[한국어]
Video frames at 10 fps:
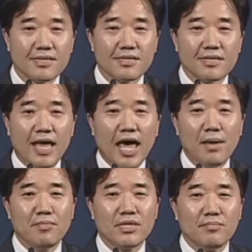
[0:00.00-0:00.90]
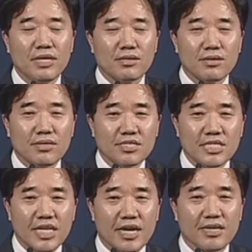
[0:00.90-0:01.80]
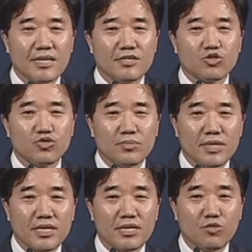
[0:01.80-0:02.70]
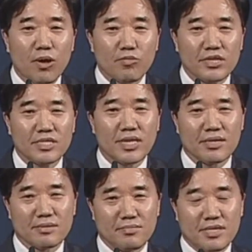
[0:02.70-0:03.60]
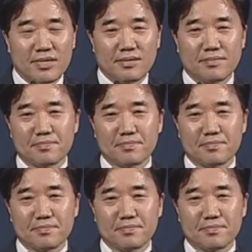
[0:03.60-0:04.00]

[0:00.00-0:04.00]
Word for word: 내 믿음이 떨어지지 않기를 주님이 기도하고 계신다는 겁니다.